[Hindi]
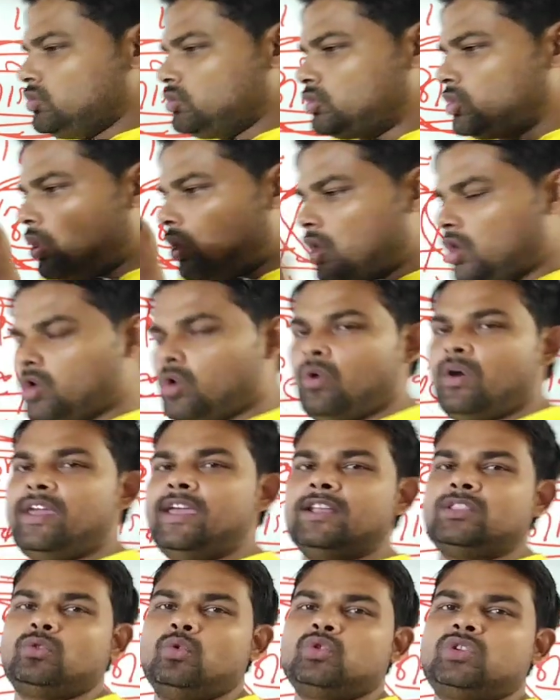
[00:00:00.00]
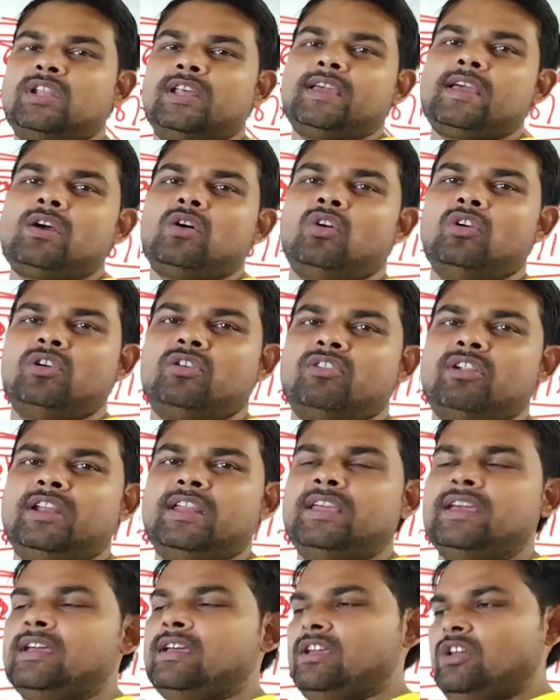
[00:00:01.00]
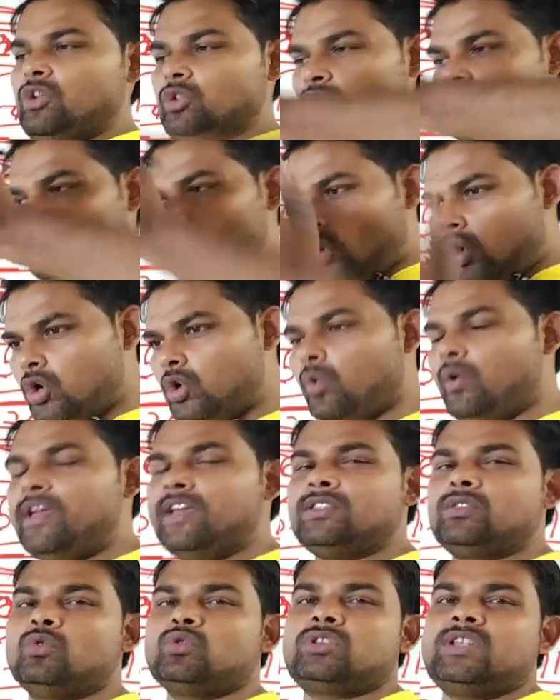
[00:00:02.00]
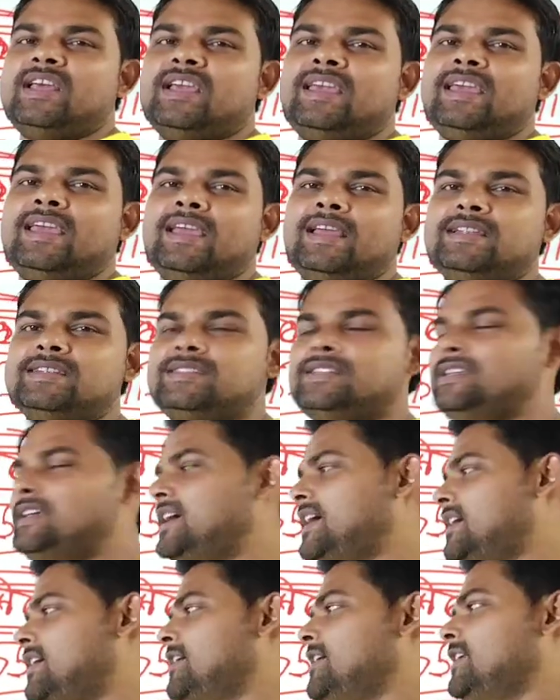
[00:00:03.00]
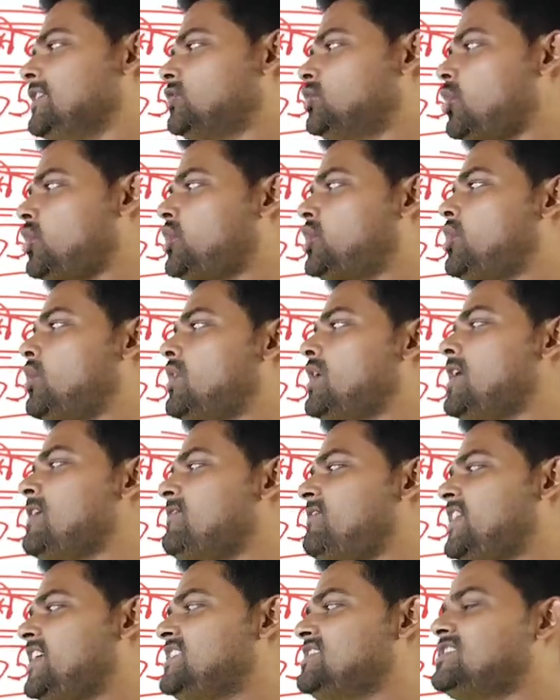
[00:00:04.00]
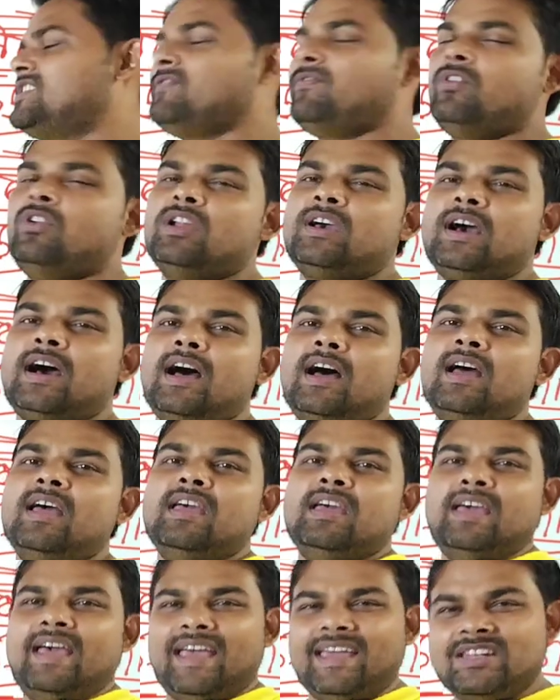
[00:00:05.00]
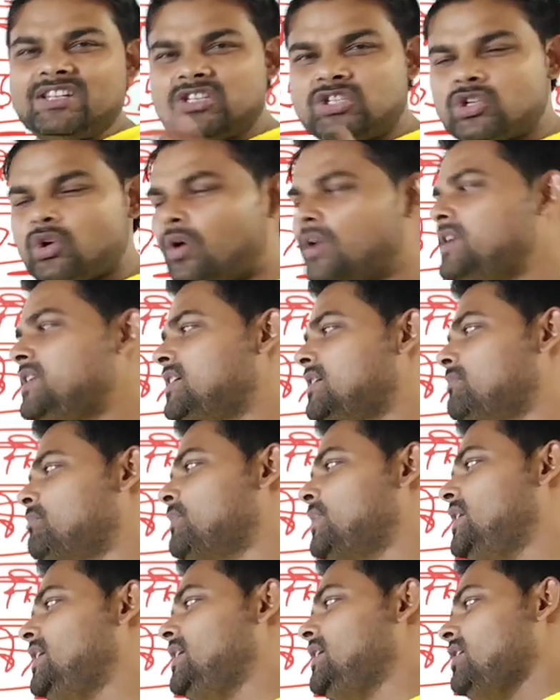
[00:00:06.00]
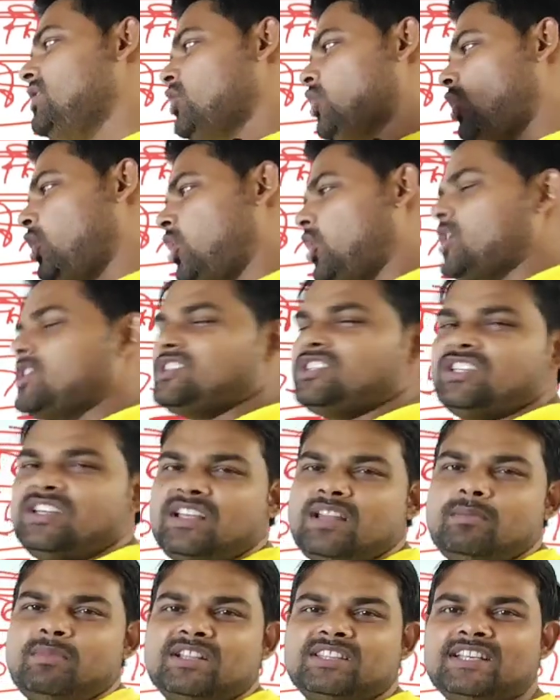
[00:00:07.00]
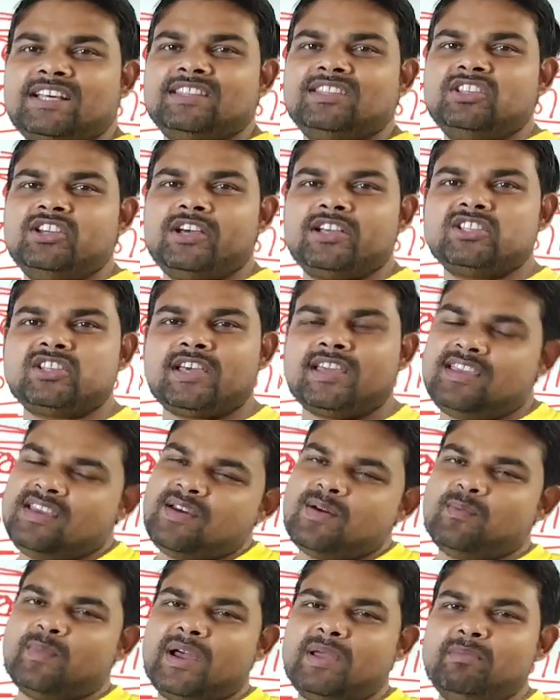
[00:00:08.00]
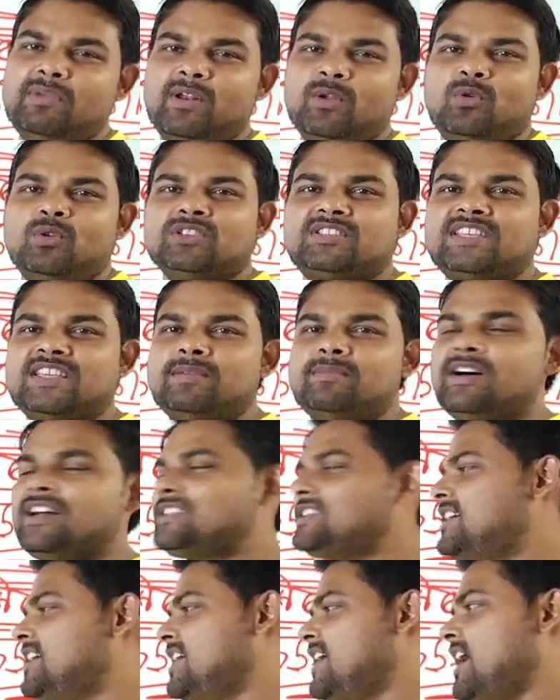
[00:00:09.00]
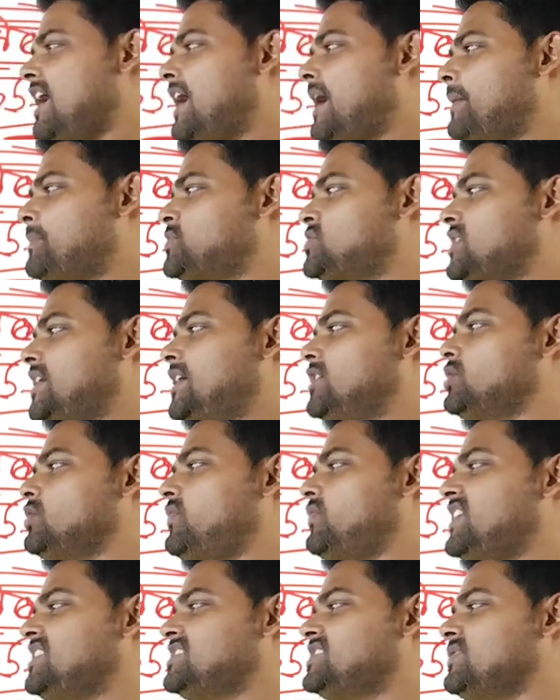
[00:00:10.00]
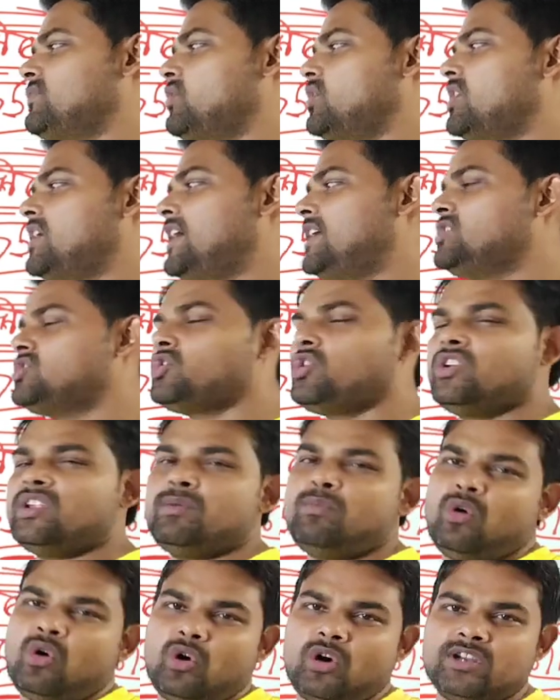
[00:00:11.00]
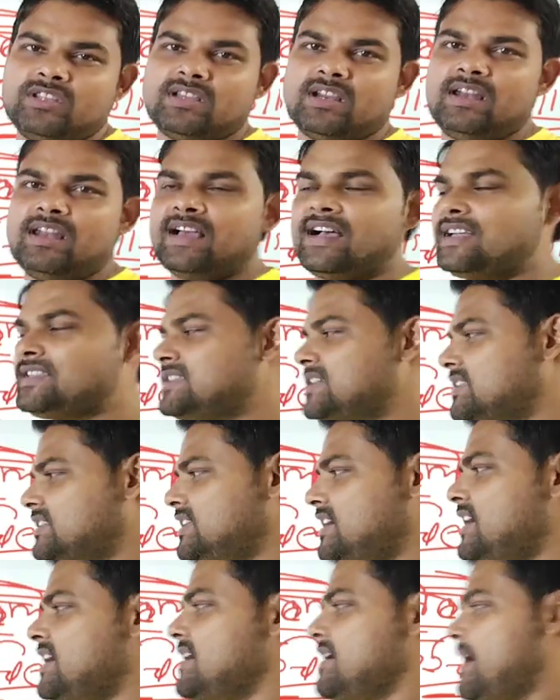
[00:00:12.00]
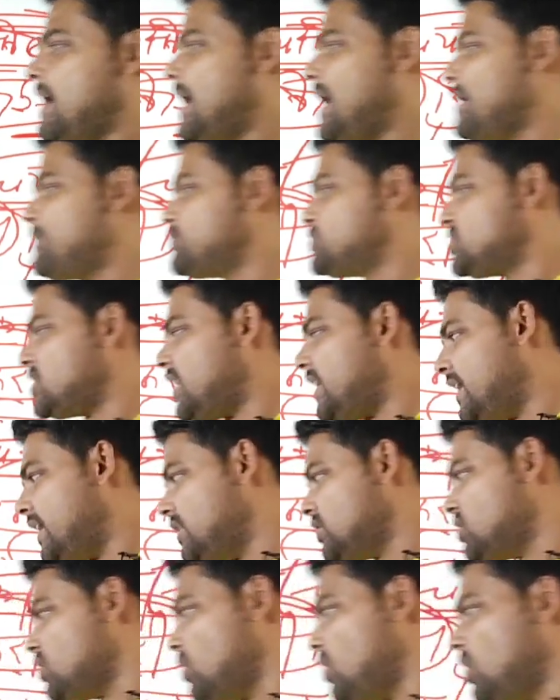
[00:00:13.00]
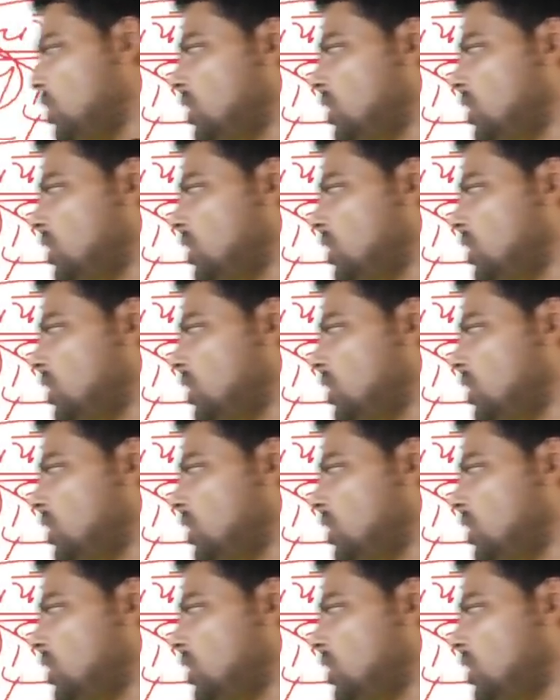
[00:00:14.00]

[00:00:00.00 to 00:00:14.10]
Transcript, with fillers: दोनों एक दूसरे के कॉन्ट्रेरी हैं दोनों एक दूसरे के एंटी हैं तो क्यों ना फैंसीफुल का एंटोनियम भी ओरिजिनल बता दिया जाए भाई बिल्कुल सही बात है आप चाहें तो फैंसीफुल का एंटोनियम ओरिजिनल लगा सकते हैं आप चाहें तो